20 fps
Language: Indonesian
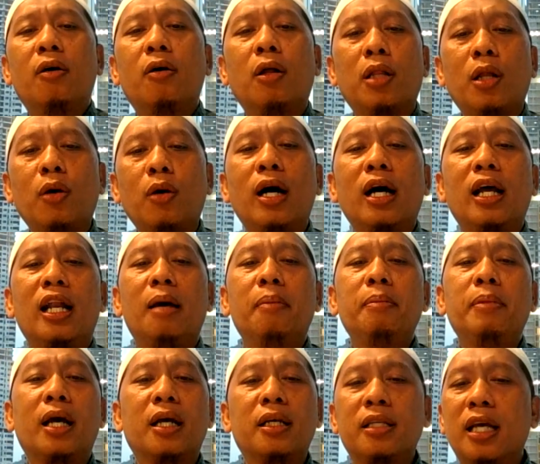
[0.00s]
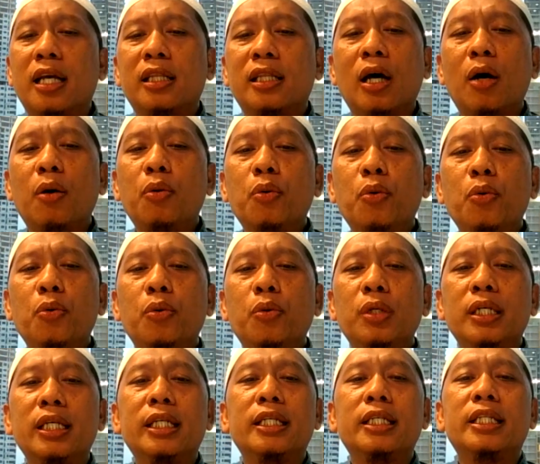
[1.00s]
Allah alam yang saya tahu
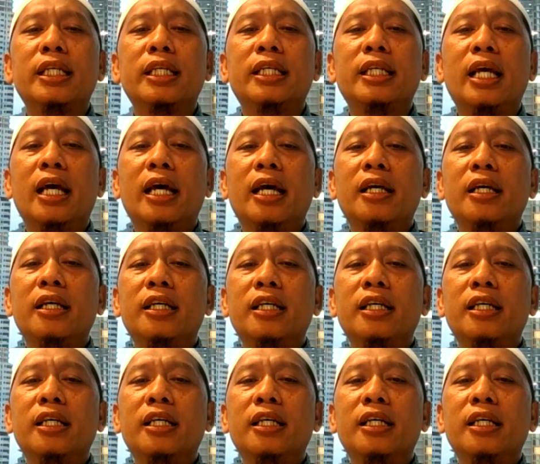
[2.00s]
intinya